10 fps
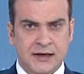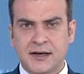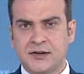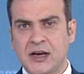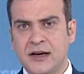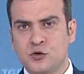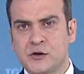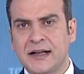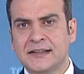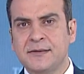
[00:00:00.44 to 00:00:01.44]
seyirciler
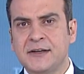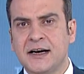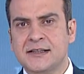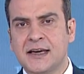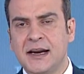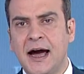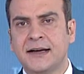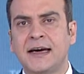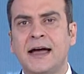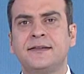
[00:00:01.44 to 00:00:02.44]
106 bin asker
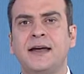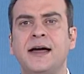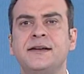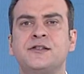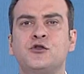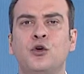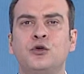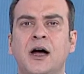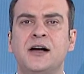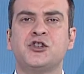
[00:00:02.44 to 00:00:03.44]
erken terhis
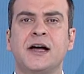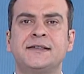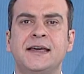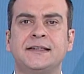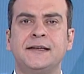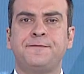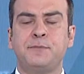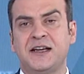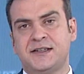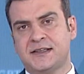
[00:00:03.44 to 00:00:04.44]
yolunu açan teklif
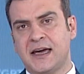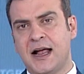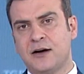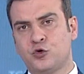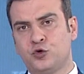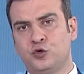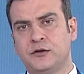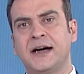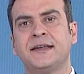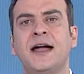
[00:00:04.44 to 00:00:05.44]
Meclis Genel
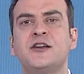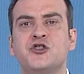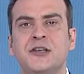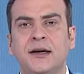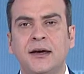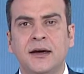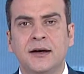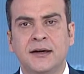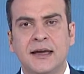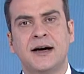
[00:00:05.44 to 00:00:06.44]
Kurulu'ndan geçti.
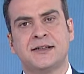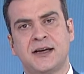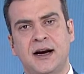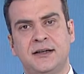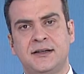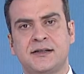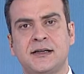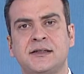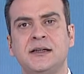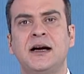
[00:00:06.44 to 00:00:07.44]
Yeni askerlik
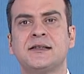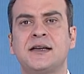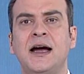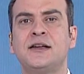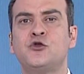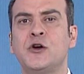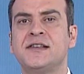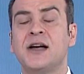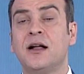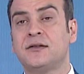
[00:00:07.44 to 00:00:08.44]
yasasıyla askerlik
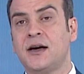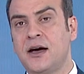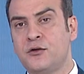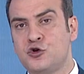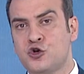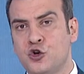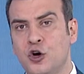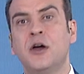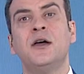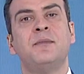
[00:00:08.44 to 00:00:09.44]
süresi 6 aya
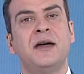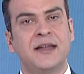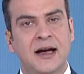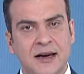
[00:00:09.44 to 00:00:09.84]
düştü. Bedelli